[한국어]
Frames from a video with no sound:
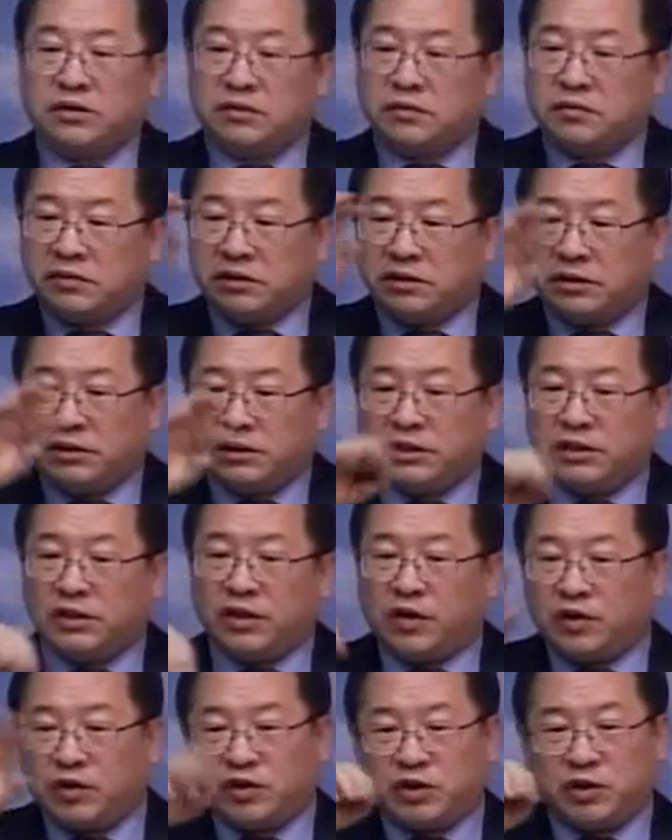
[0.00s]
지금
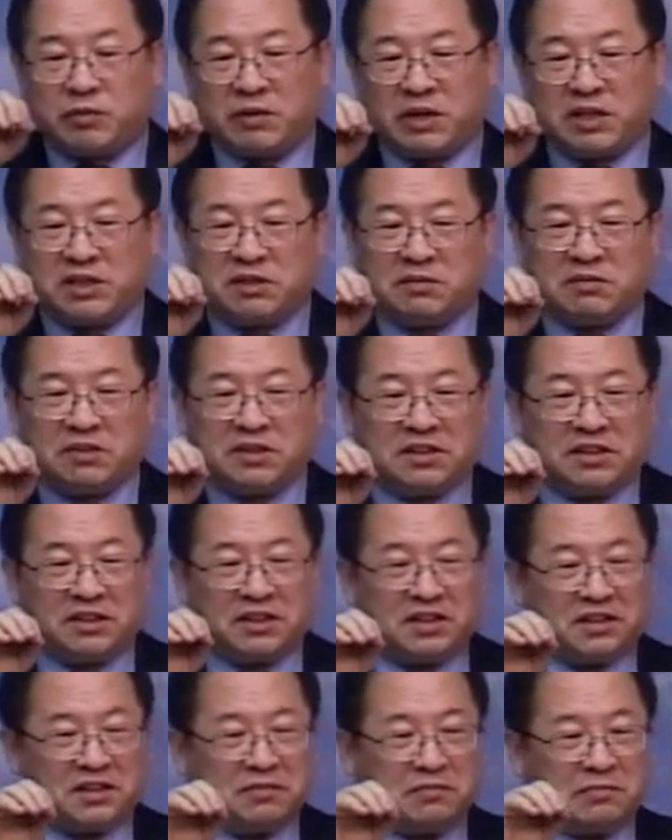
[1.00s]
지형을 좀 아시면
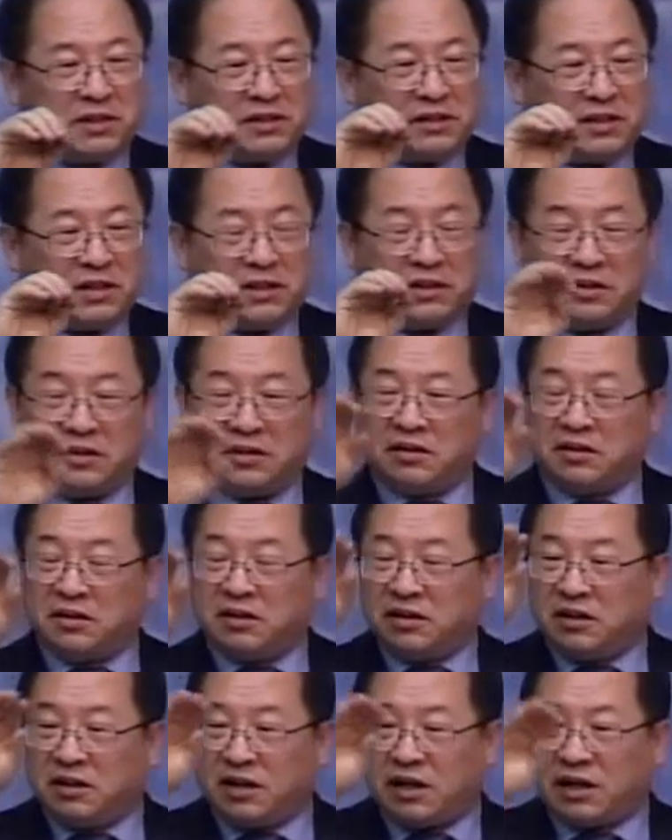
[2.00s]
이게 금방 이해돼요.
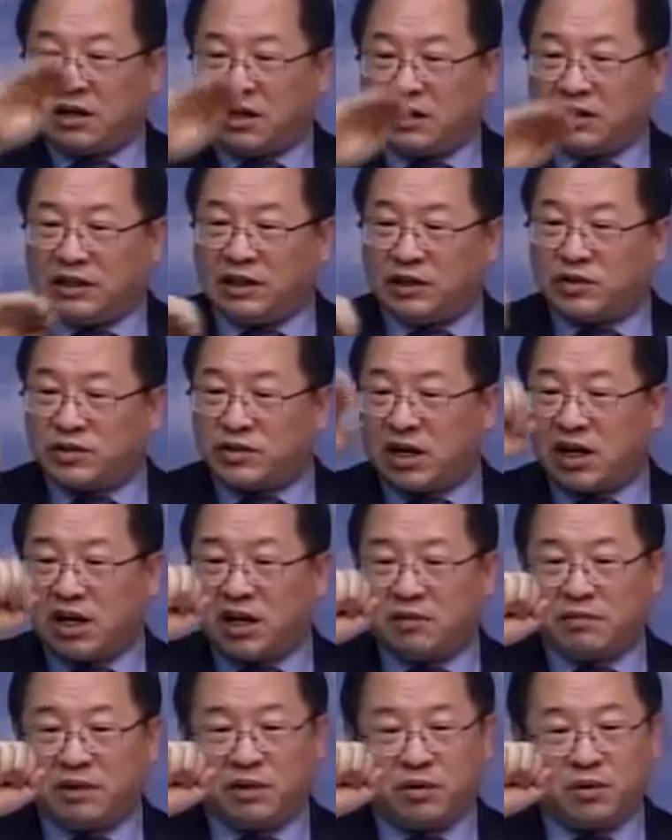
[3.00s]
아까
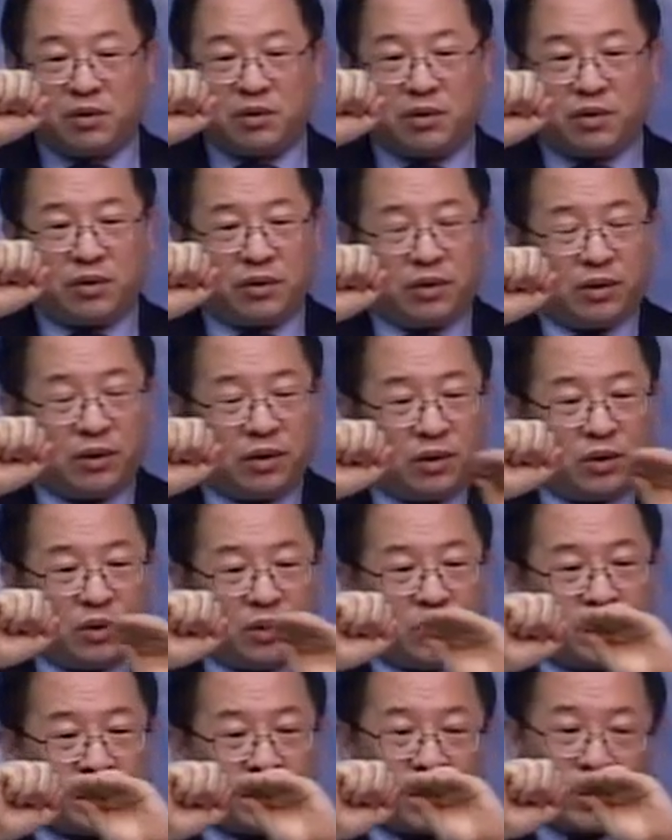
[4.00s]
예루살렘 있고
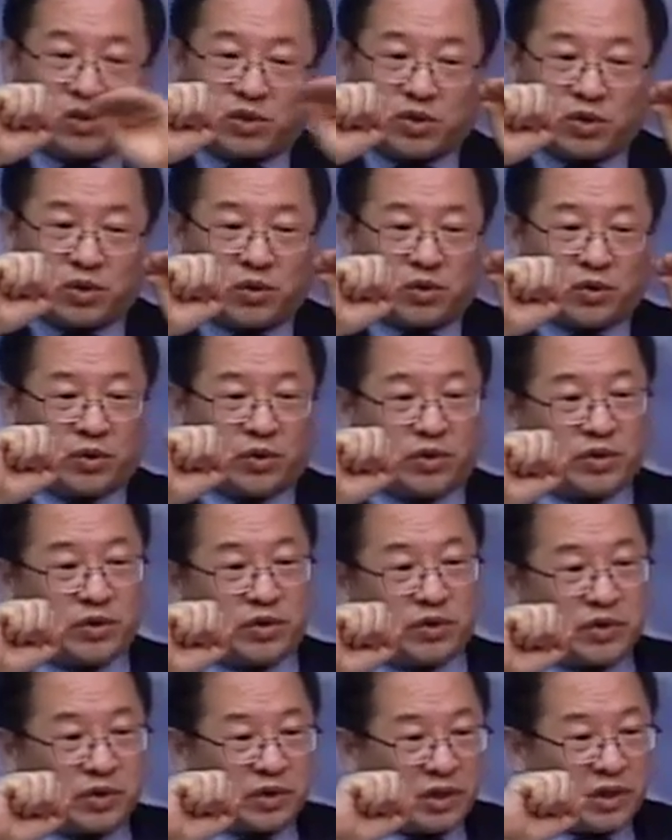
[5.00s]
그 서쪽으로
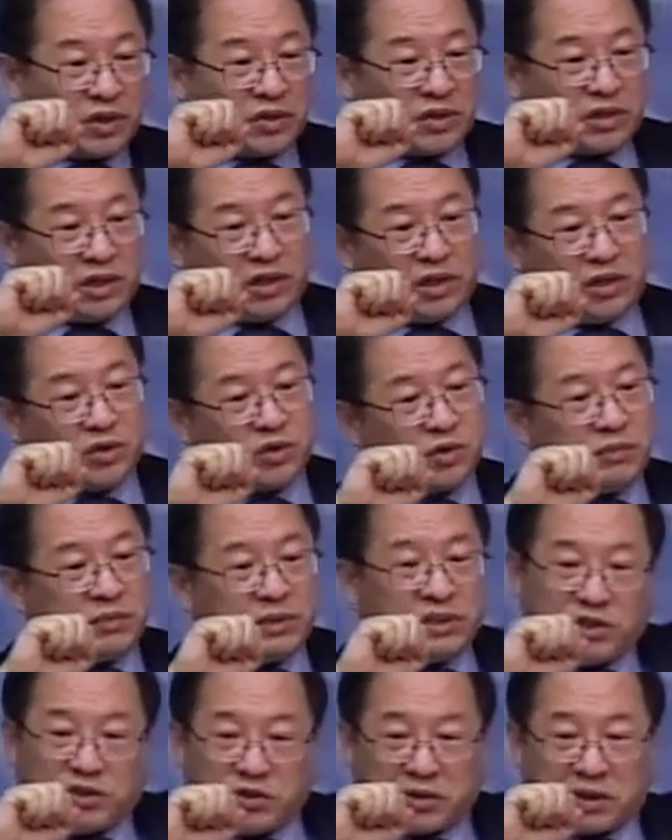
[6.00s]
서쪽에 이제
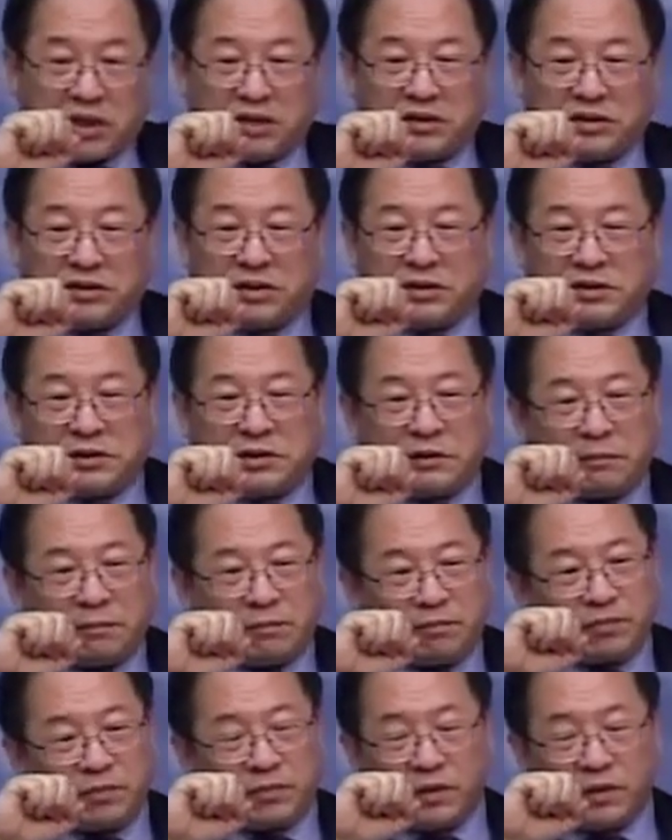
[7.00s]
이쪽은 지중해거든요.